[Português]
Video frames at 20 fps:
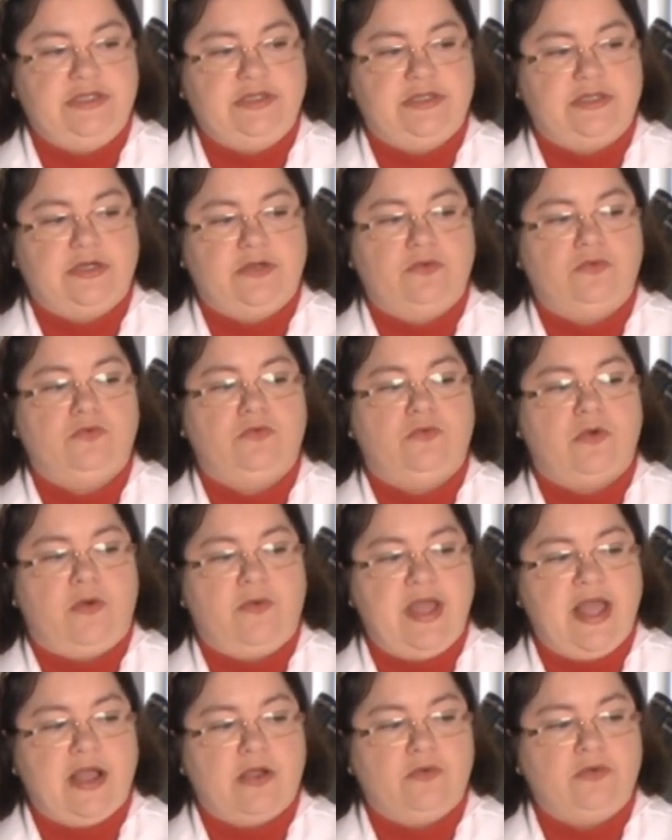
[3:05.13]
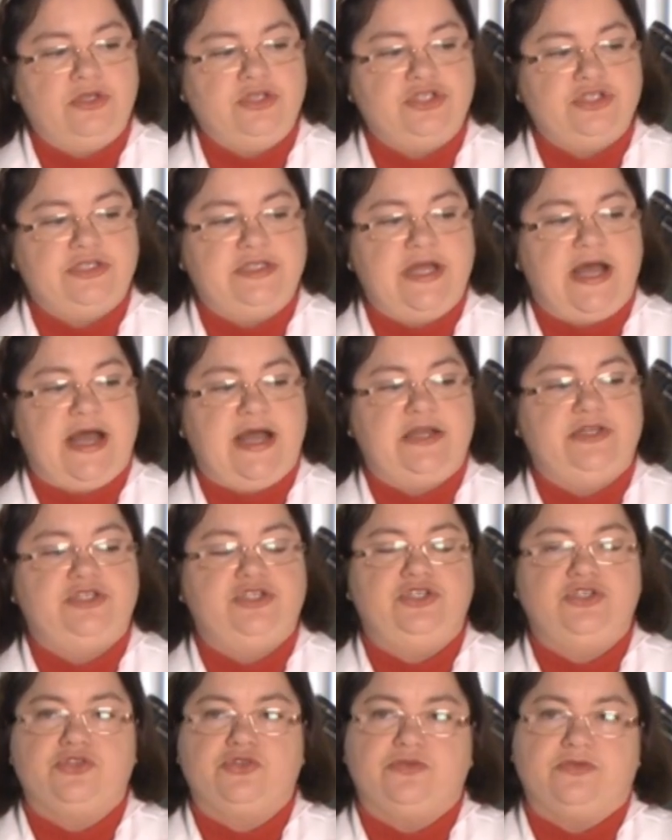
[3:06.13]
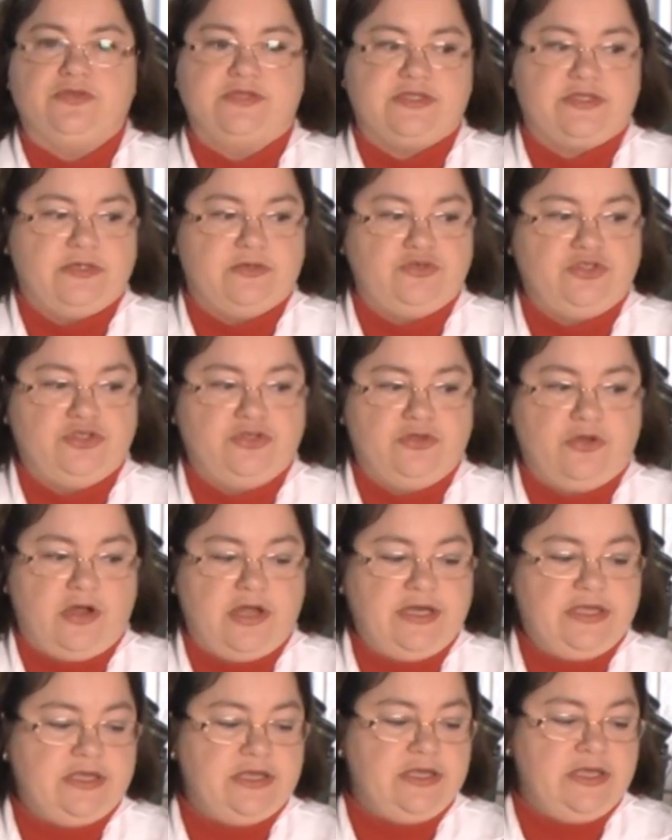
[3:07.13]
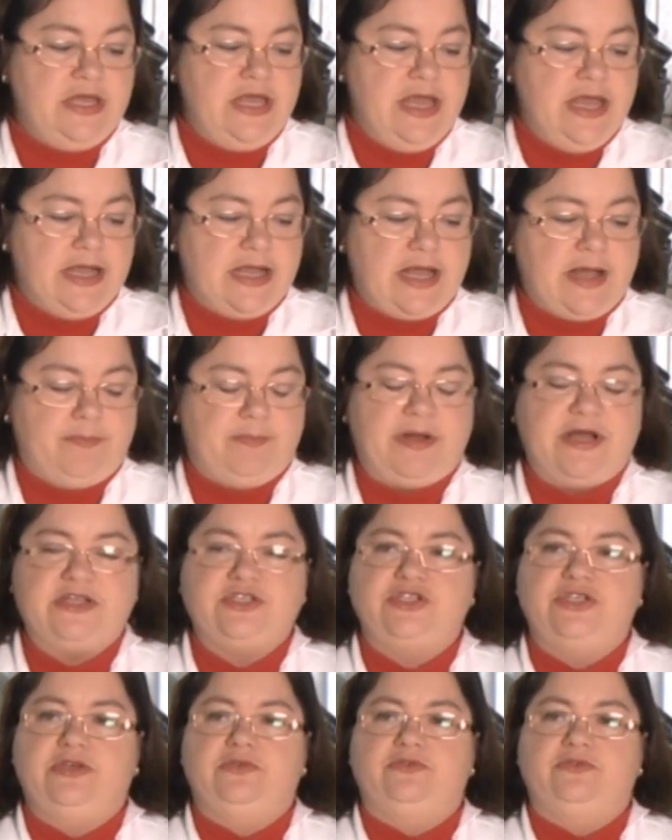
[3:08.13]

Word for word: então qual é a quantidade de solução de Dornick capaz de